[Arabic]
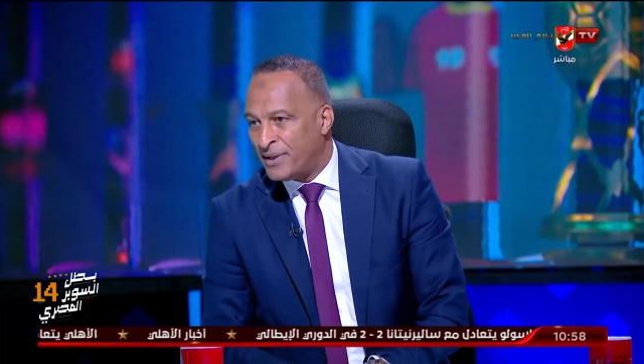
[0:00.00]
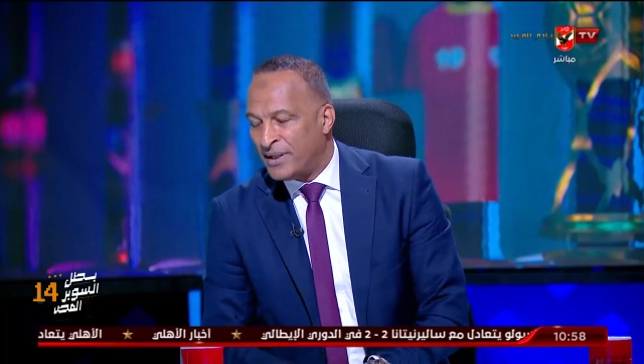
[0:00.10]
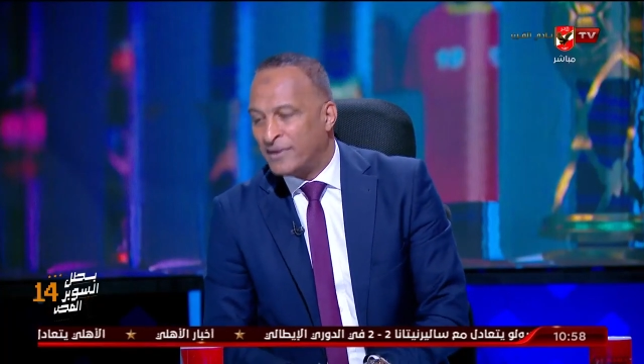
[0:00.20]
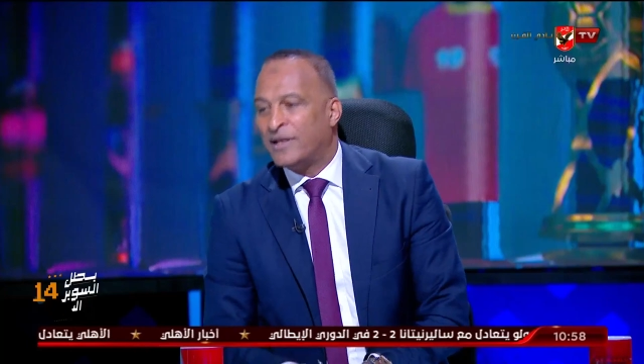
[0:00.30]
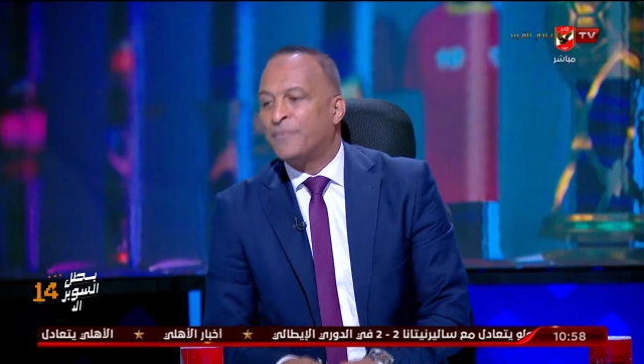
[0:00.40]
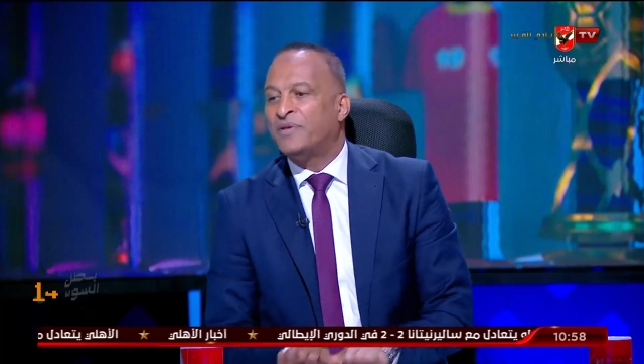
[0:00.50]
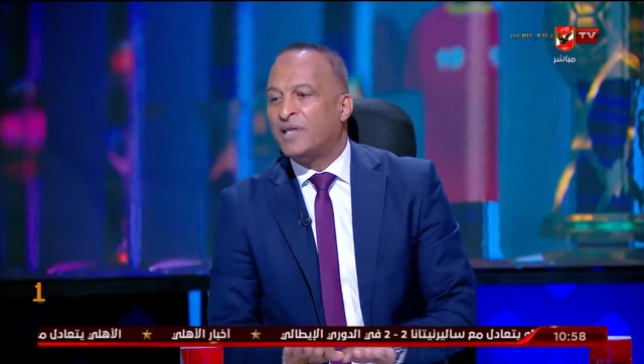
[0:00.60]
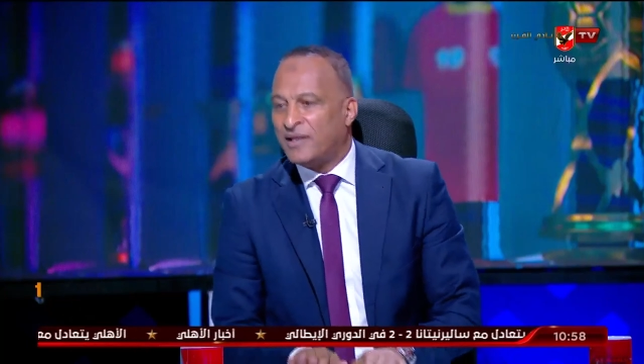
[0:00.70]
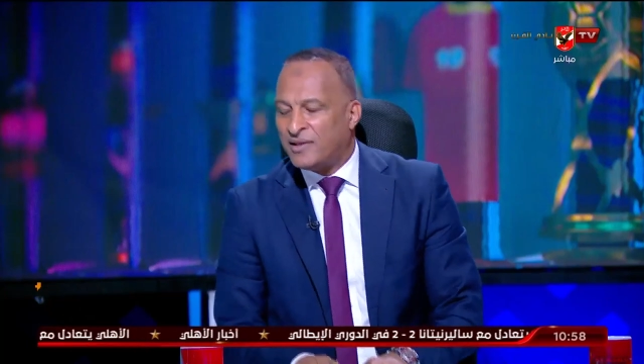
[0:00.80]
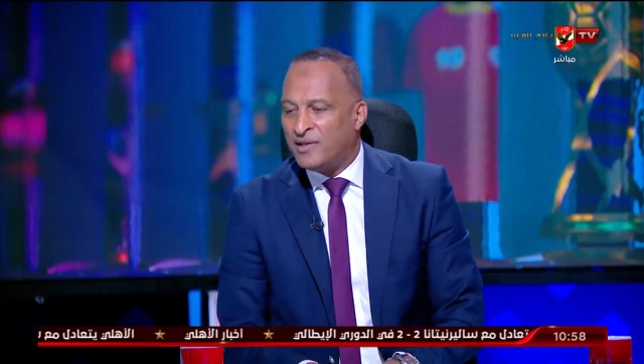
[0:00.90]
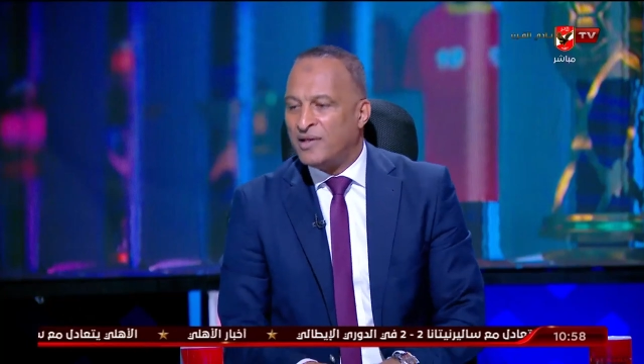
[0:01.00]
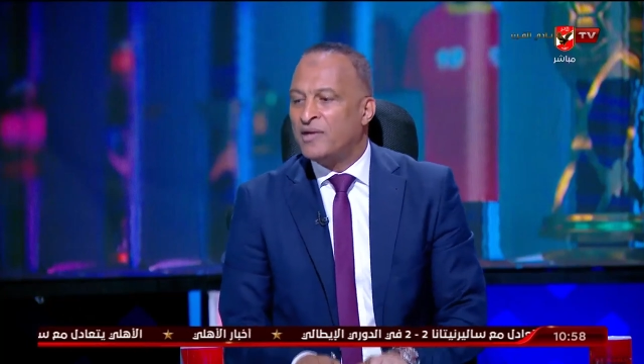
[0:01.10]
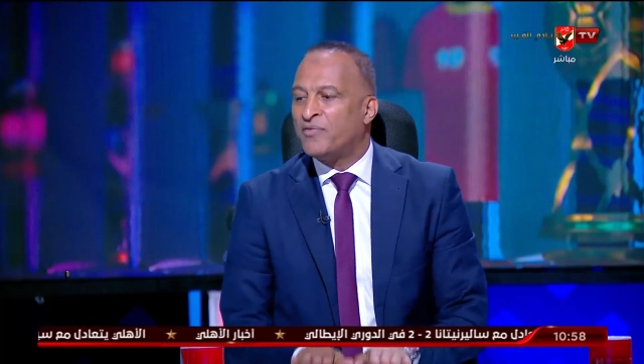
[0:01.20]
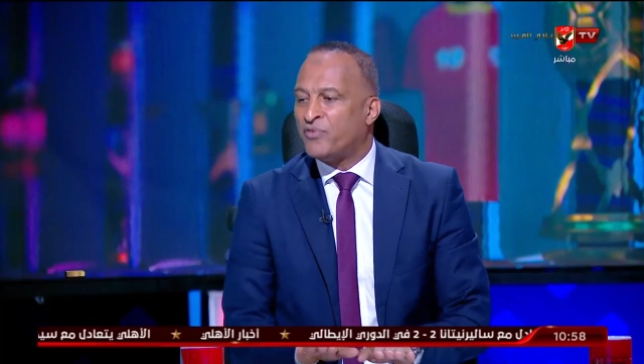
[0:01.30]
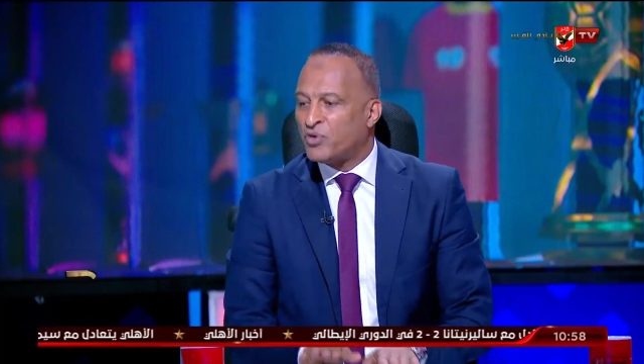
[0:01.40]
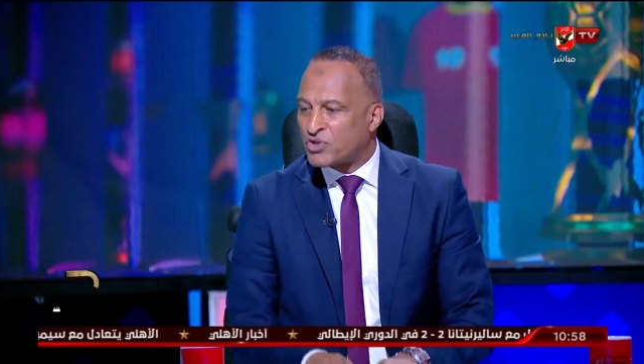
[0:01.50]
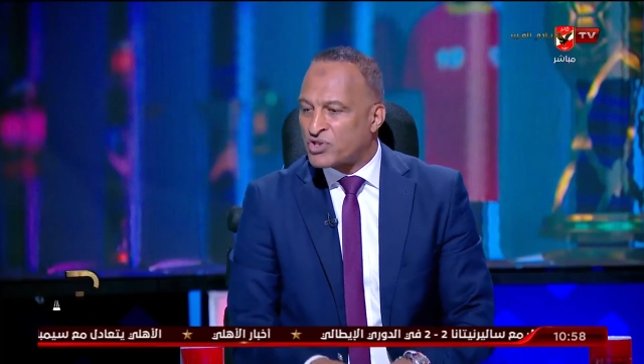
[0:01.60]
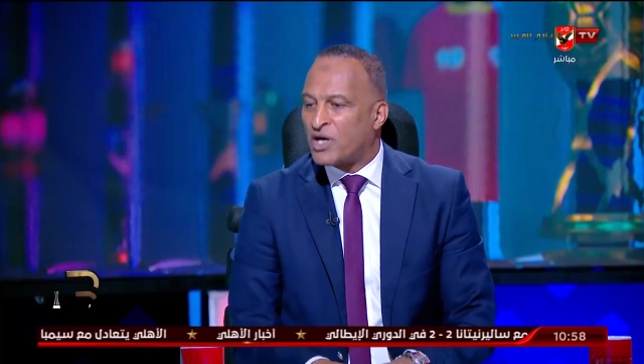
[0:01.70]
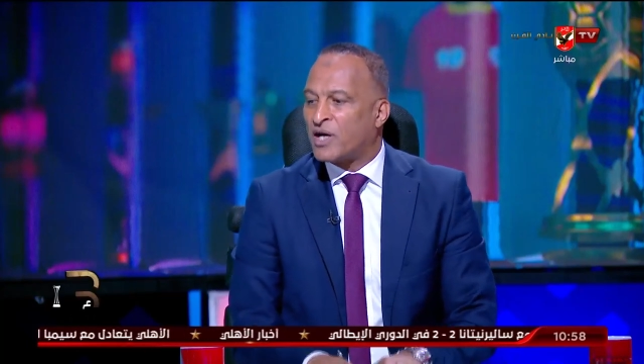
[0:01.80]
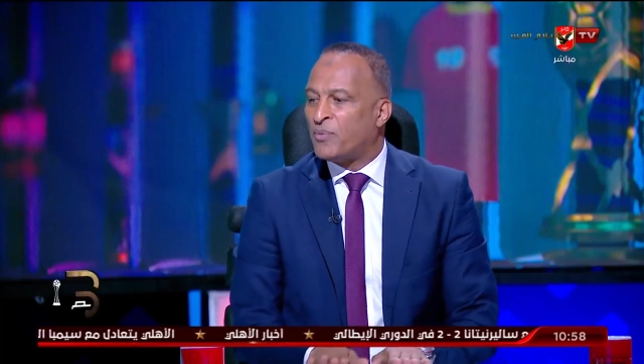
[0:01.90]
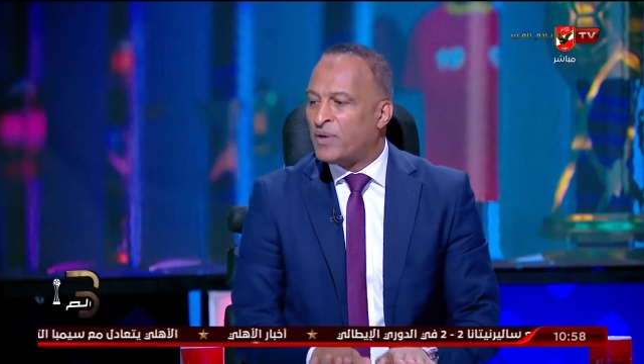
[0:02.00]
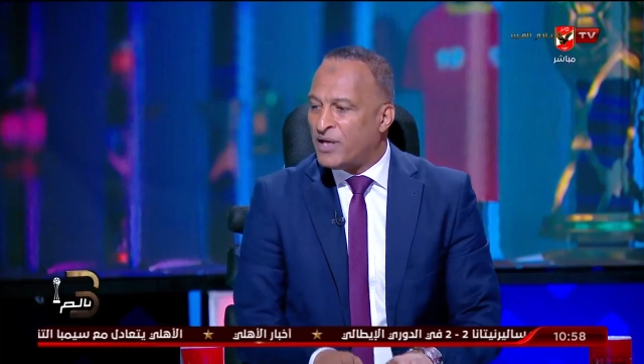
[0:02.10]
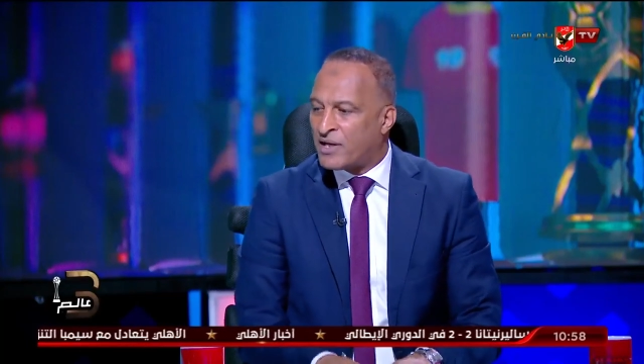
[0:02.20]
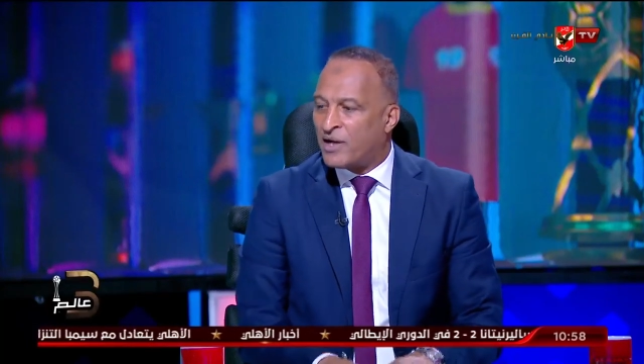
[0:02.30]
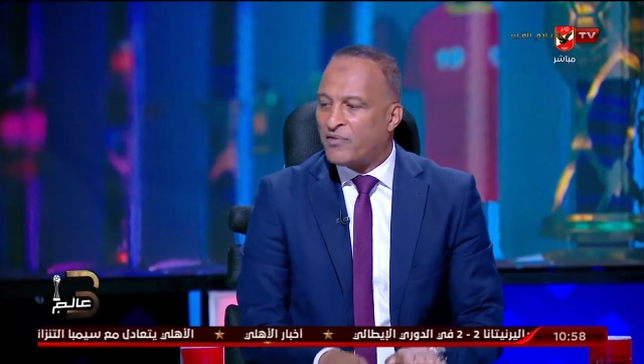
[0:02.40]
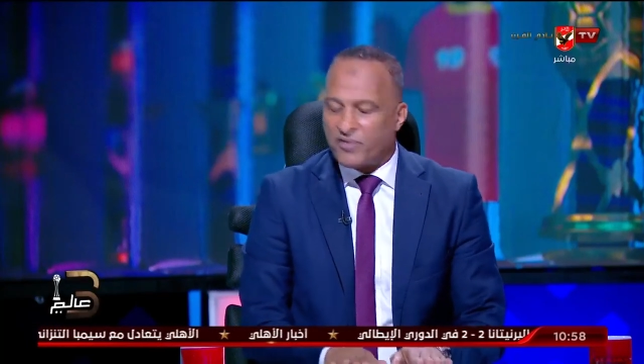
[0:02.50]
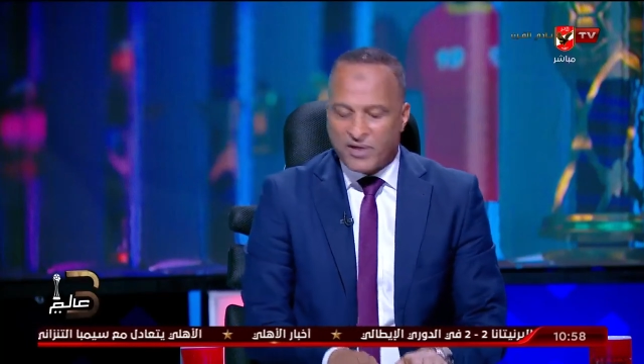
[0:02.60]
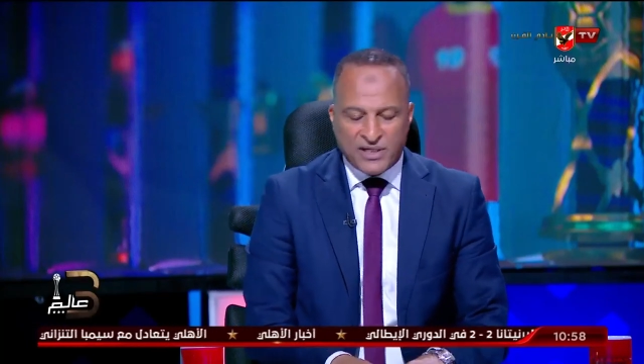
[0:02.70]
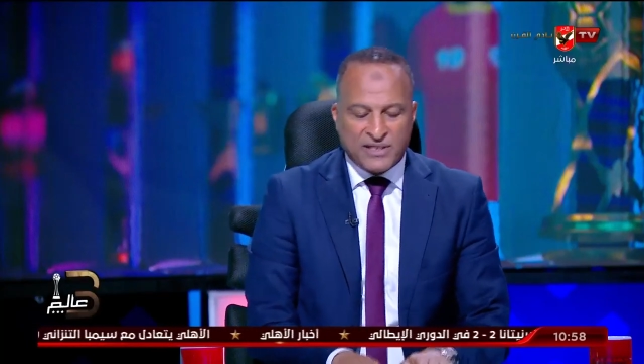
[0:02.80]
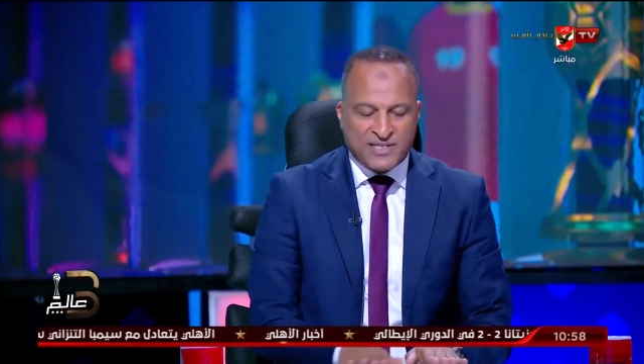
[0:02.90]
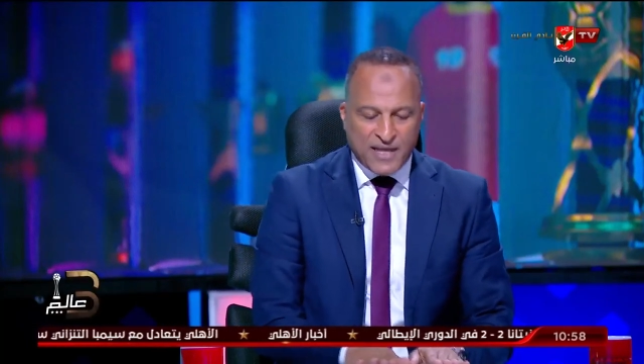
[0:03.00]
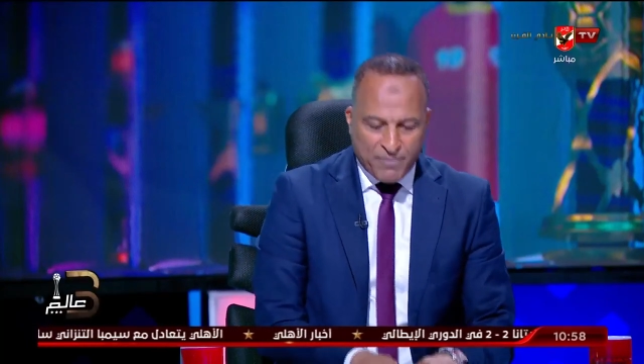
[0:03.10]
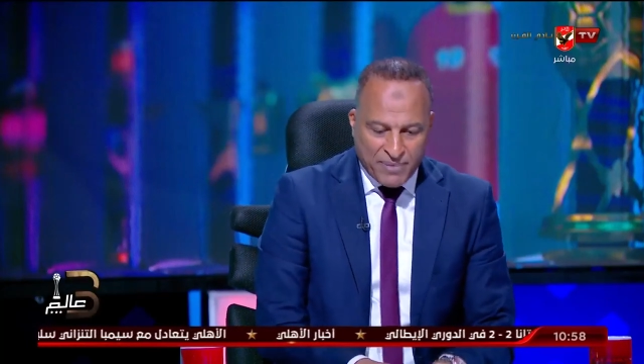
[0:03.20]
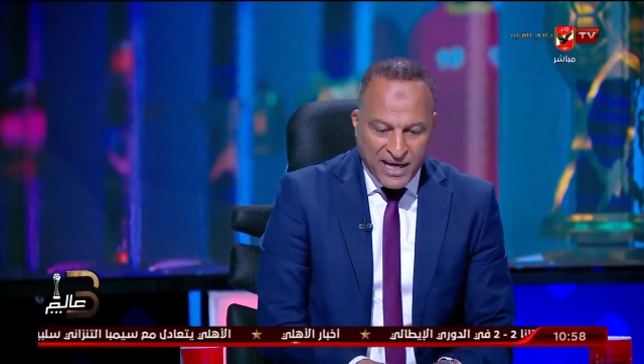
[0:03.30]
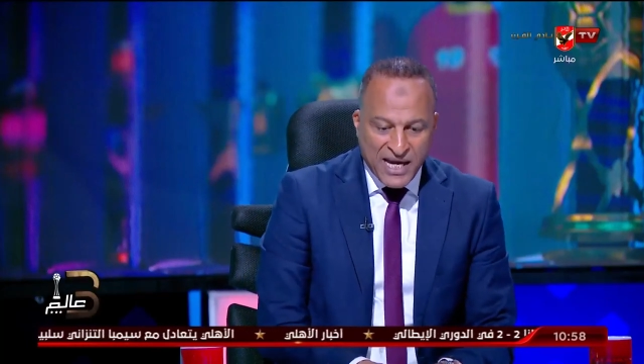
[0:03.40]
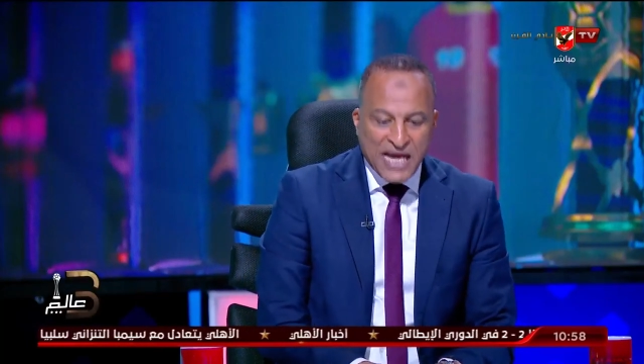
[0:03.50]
انت بتدي فرصه كبيره لفرقه سيمبا